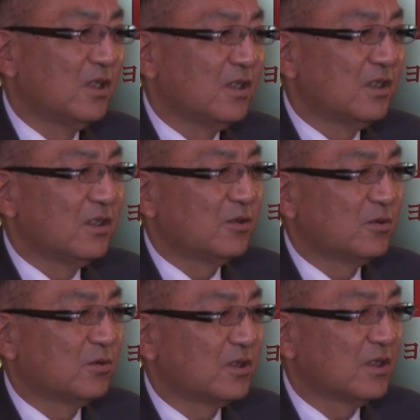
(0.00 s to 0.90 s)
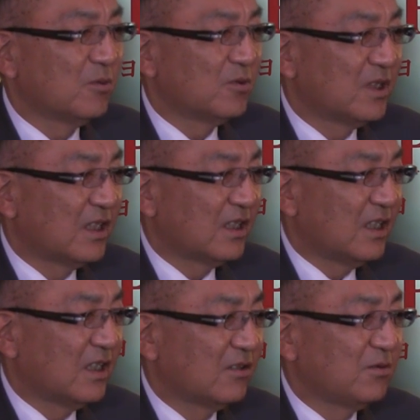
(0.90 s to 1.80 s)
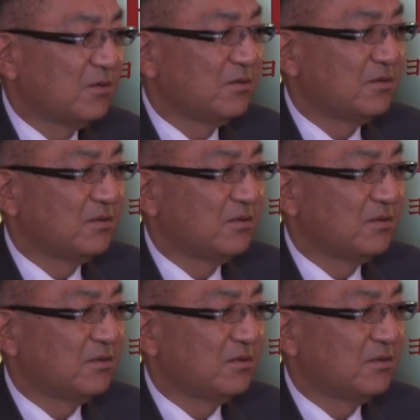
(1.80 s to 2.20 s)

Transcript: 一つ大きな問題かなというふう